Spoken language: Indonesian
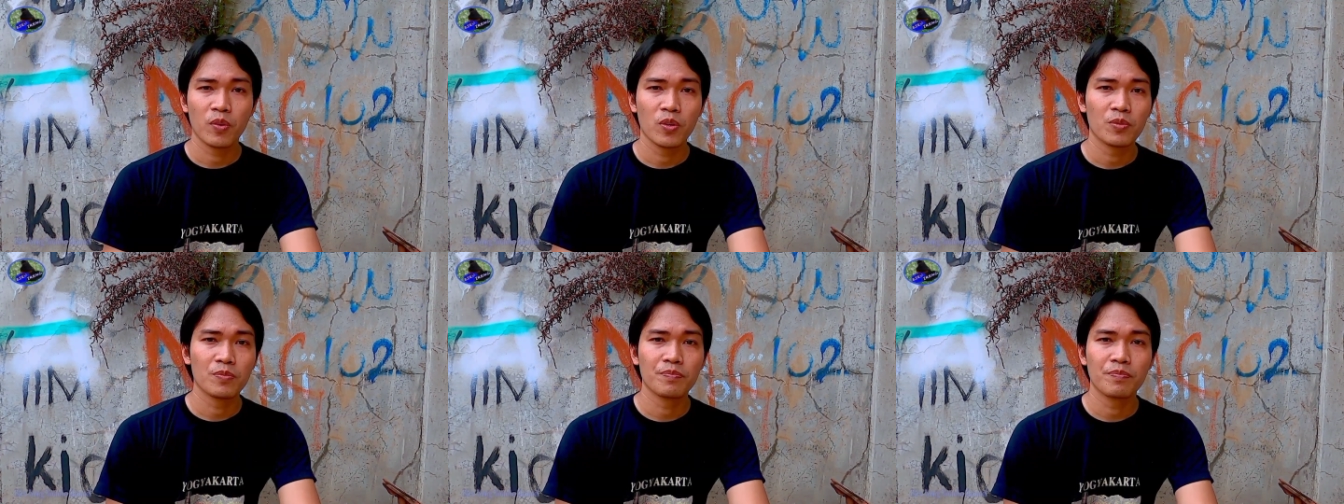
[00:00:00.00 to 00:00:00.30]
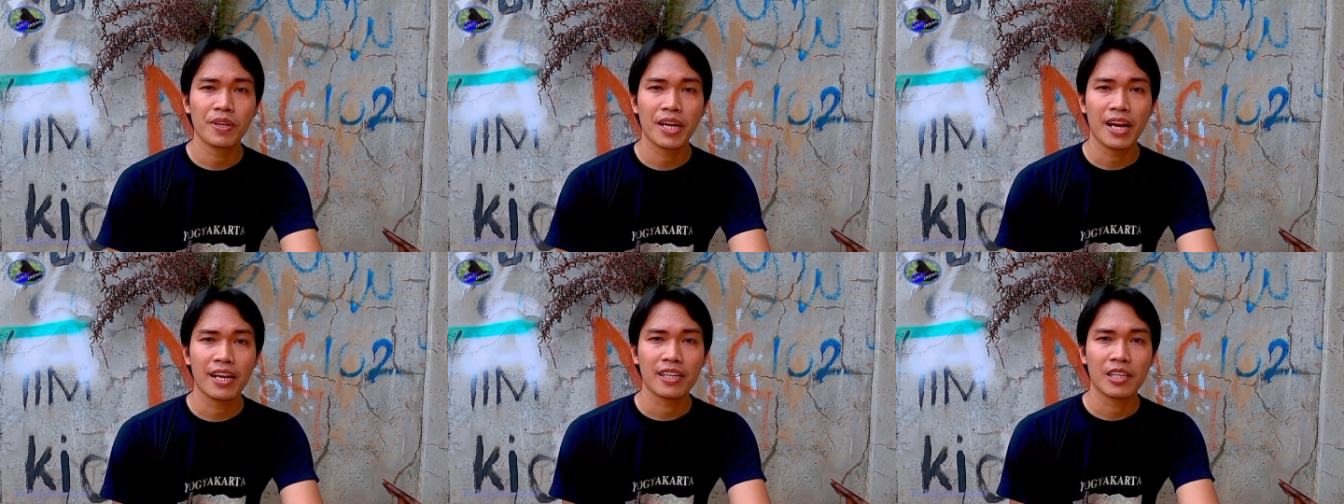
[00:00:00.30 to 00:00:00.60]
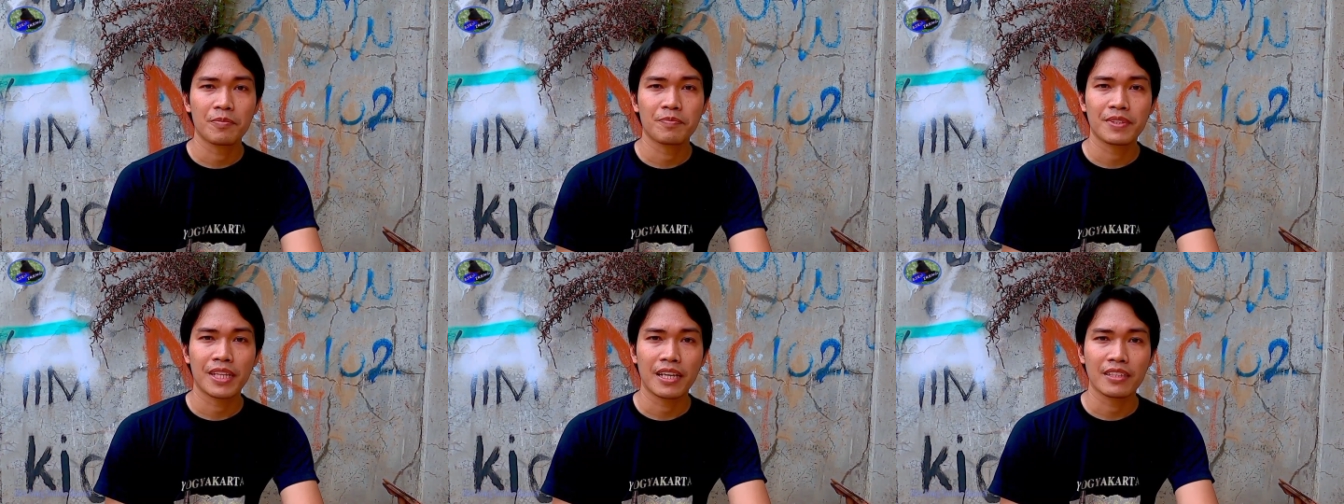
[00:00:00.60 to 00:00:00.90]
belum
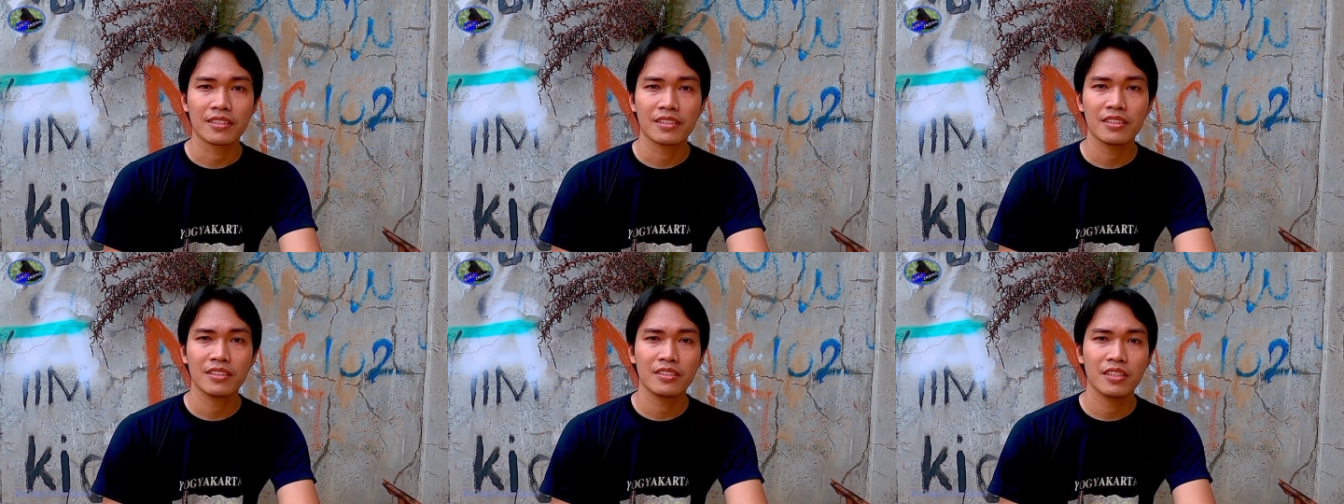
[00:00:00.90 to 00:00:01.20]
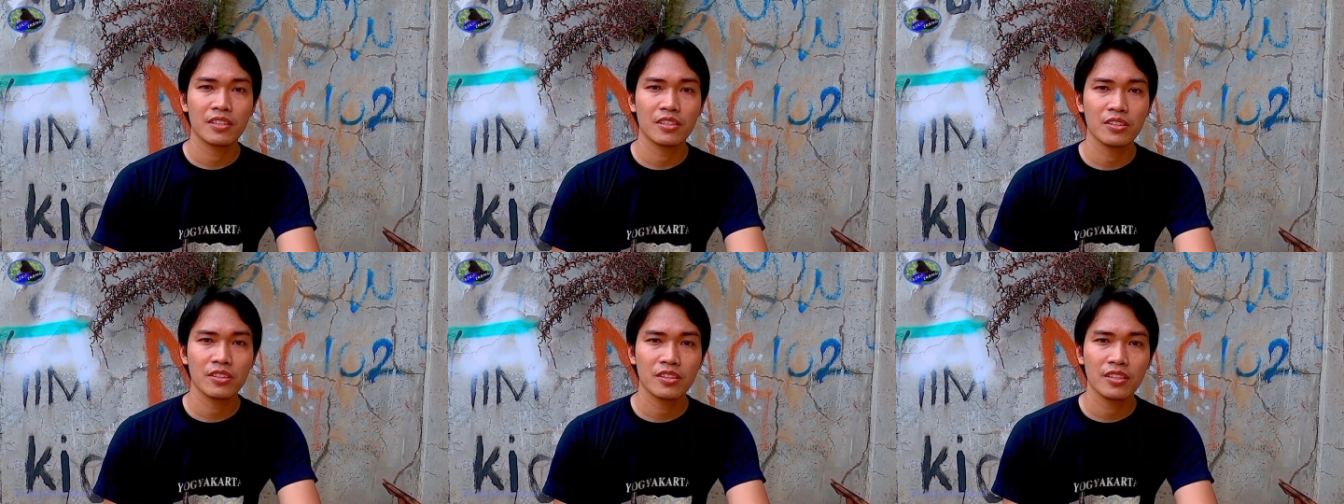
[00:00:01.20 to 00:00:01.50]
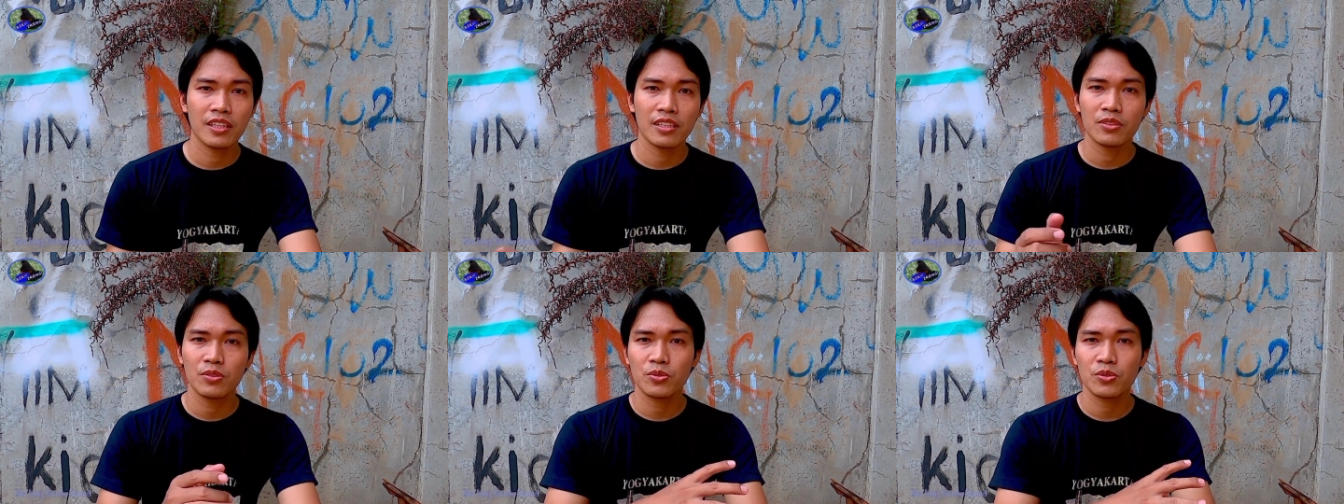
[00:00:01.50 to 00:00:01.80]
beradaptasi jadi
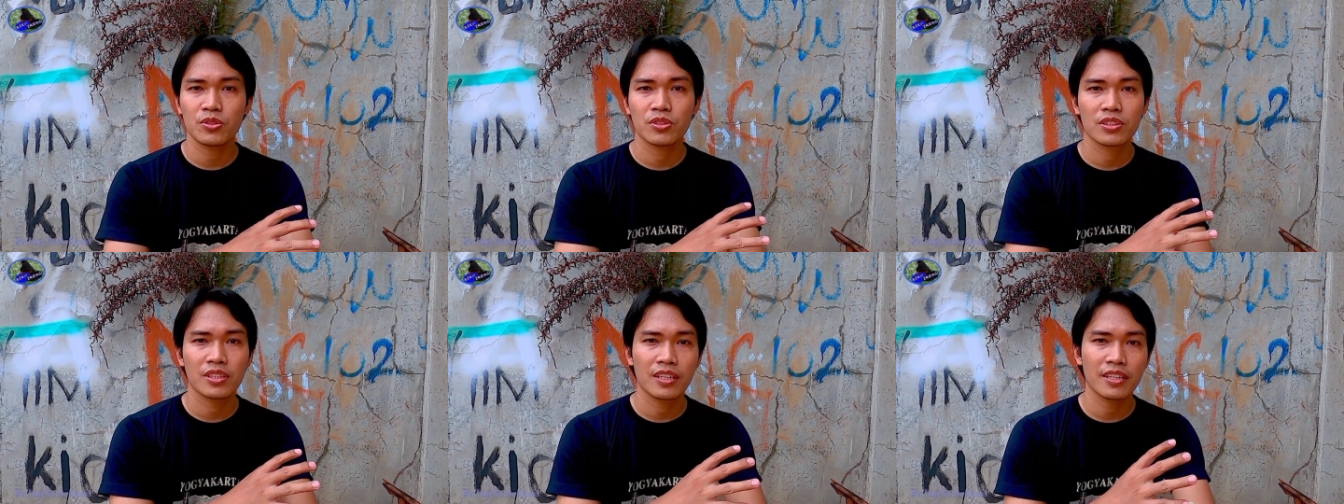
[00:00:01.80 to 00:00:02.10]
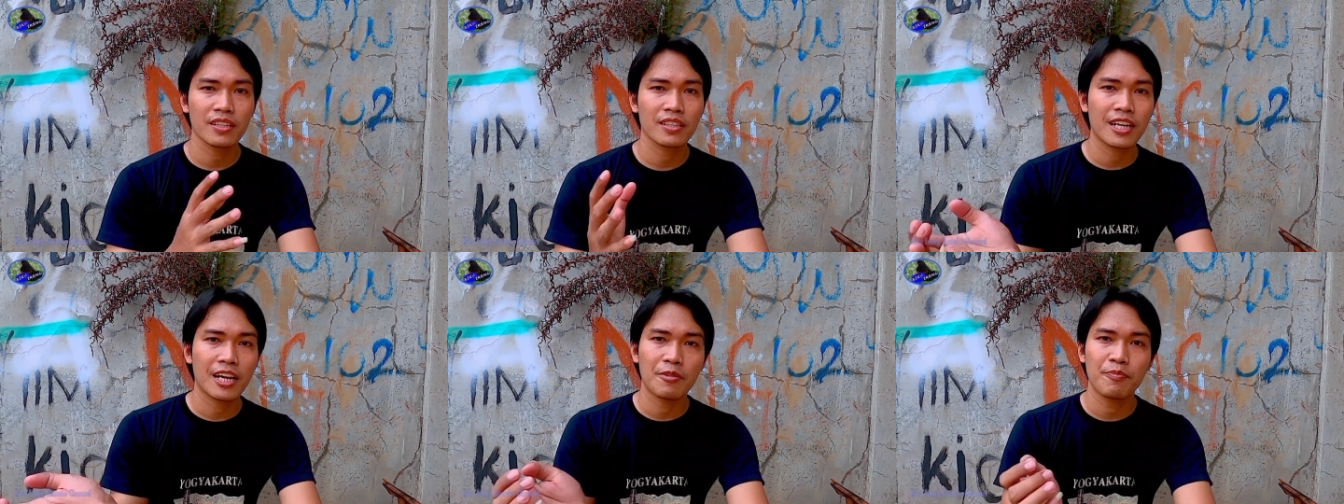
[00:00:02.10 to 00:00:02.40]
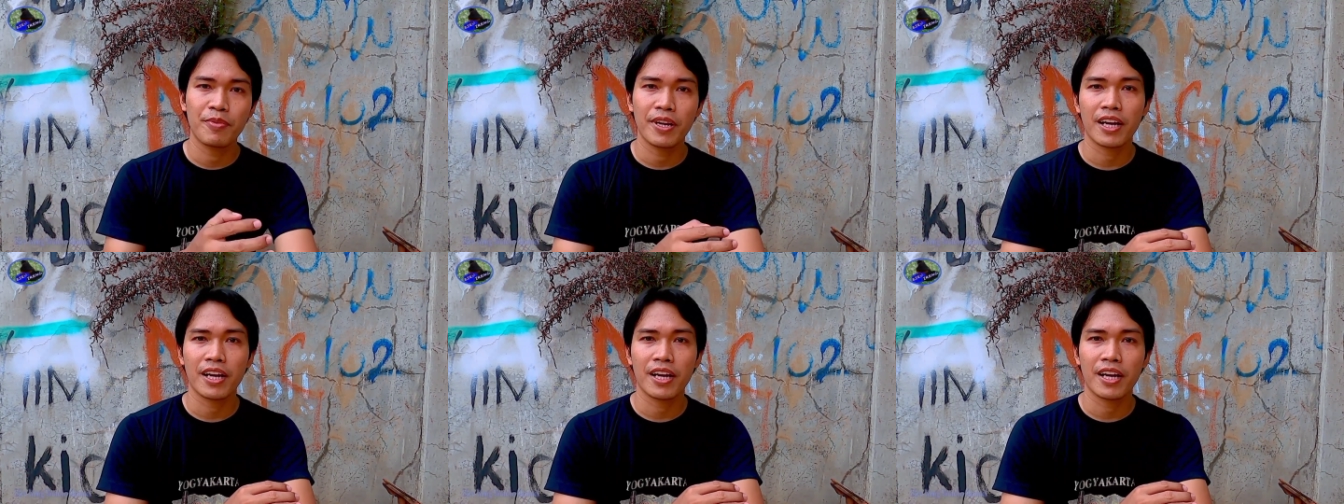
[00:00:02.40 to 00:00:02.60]
dia itu sering